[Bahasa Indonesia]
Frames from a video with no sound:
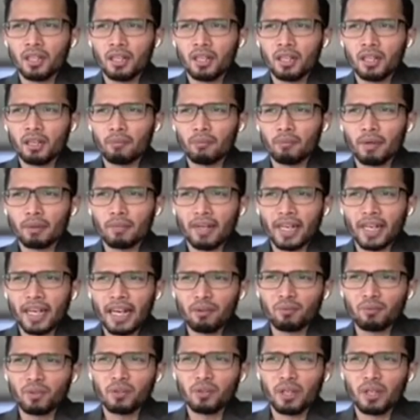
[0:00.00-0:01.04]
Hmm. Uh, eh,
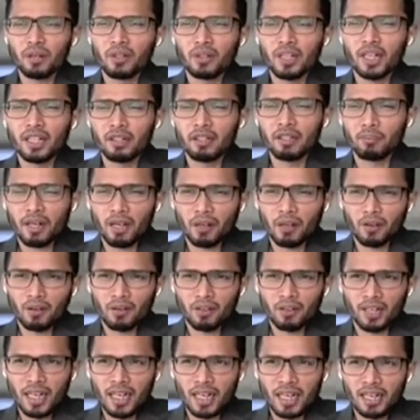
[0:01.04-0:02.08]
PPKM juga udah
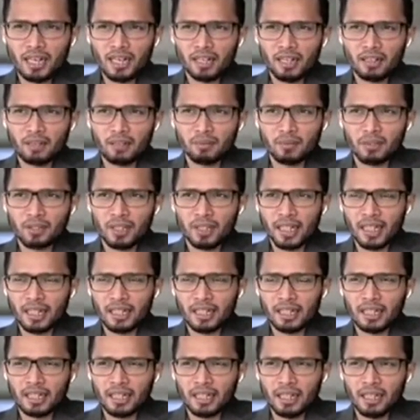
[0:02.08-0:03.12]
diperlonggar,
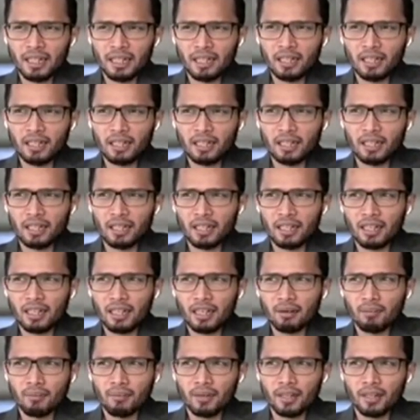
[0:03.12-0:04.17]
kemudian
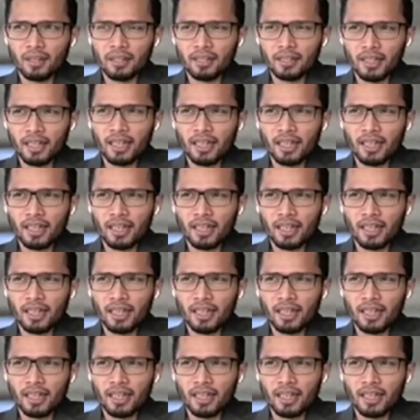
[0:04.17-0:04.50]
Uh,